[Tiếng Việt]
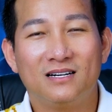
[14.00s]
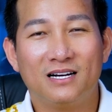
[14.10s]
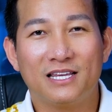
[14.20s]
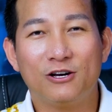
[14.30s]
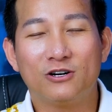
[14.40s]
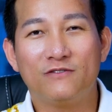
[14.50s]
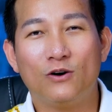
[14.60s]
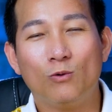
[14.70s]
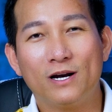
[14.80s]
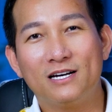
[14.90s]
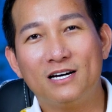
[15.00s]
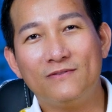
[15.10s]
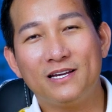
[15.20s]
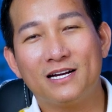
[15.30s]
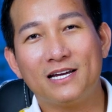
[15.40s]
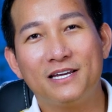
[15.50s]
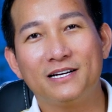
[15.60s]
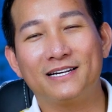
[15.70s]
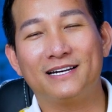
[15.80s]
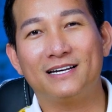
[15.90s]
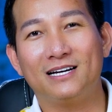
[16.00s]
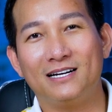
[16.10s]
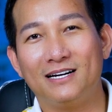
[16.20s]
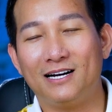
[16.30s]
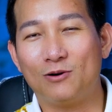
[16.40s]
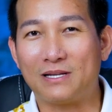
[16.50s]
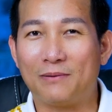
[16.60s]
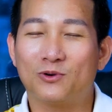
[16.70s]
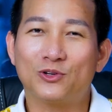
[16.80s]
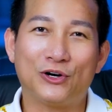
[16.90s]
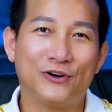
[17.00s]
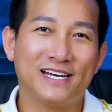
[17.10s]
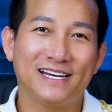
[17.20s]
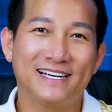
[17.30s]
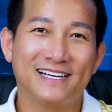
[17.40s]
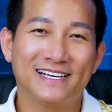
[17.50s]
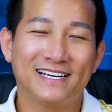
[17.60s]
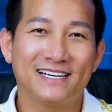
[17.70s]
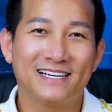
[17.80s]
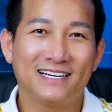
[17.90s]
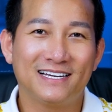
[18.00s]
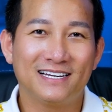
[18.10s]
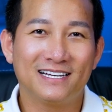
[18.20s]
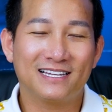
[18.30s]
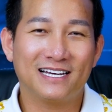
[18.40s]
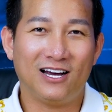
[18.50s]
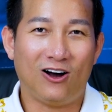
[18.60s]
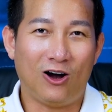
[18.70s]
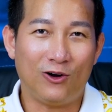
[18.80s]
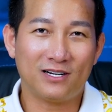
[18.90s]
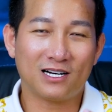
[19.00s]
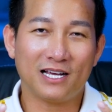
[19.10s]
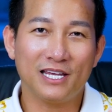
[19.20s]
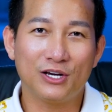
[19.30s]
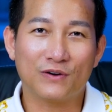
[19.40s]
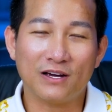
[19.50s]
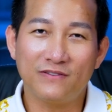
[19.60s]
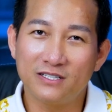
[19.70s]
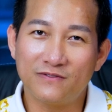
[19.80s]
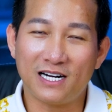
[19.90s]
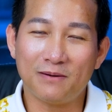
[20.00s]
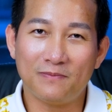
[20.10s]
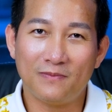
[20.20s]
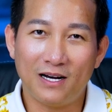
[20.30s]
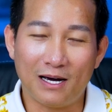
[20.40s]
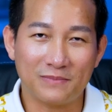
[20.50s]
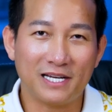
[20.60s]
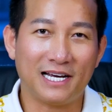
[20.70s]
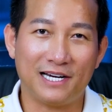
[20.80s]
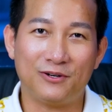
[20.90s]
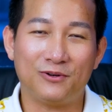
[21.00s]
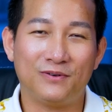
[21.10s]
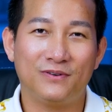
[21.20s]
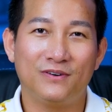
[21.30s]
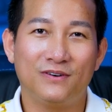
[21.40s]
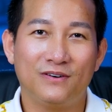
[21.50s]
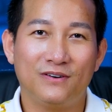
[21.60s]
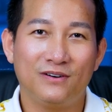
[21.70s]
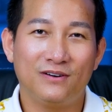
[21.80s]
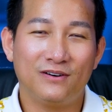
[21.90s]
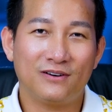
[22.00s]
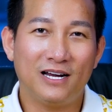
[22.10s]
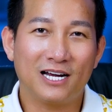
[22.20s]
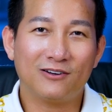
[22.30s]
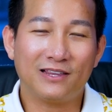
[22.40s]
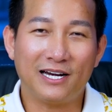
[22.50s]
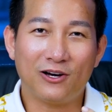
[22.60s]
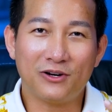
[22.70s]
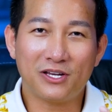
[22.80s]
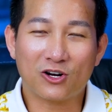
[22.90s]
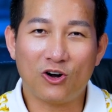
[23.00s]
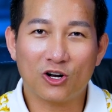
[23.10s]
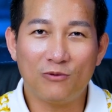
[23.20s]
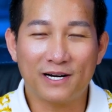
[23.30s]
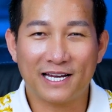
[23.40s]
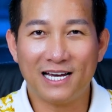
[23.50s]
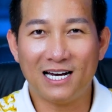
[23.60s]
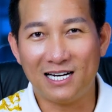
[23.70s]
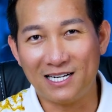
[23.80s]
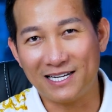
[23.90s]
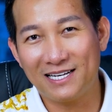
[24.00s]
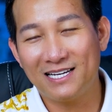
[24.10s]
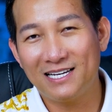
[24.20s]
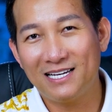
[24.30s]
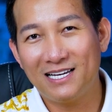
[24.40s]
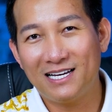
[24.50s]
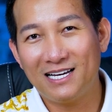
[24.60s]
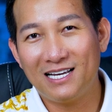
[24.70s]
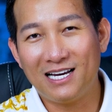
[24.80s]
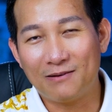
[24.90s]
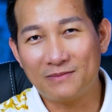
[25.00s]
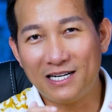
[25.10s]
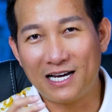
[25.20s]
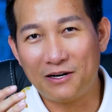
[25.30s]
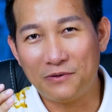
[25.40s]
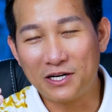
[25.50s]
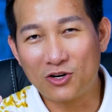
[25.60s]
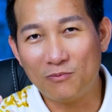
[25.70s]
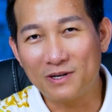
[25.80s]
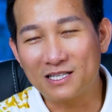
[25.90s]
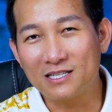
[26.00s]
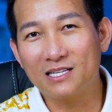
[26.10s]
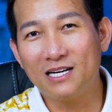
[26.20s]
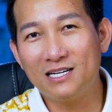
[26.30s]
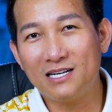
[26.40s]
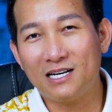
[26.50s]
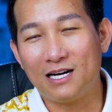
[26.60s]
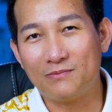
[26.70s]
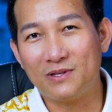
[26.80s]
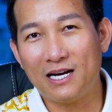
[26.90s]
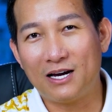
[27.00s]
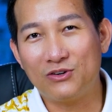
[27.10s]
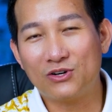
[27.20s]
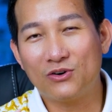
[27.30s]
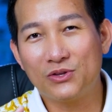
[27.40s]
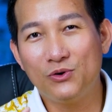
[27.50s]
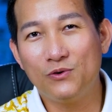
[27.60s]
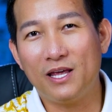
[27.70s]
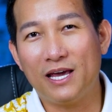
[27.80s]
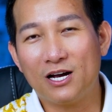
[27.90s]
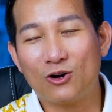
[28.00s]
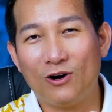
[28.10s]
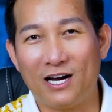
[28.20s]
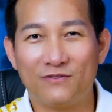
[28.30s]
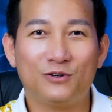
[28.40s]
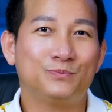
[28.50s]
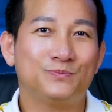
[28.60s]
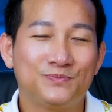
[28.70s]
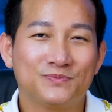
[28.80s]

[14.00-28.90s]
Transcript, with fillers: à, Nhiều người phụ huynh đến với những cái chương trình à, học tập của tôi Thì họ hỏi rất là nhiều cái phương pháp làm thế nào để có thể nói cho con của mình nghe lời làm thế nào để con mình tự tin làm thế nào để con vui vẻ con hạnh phúc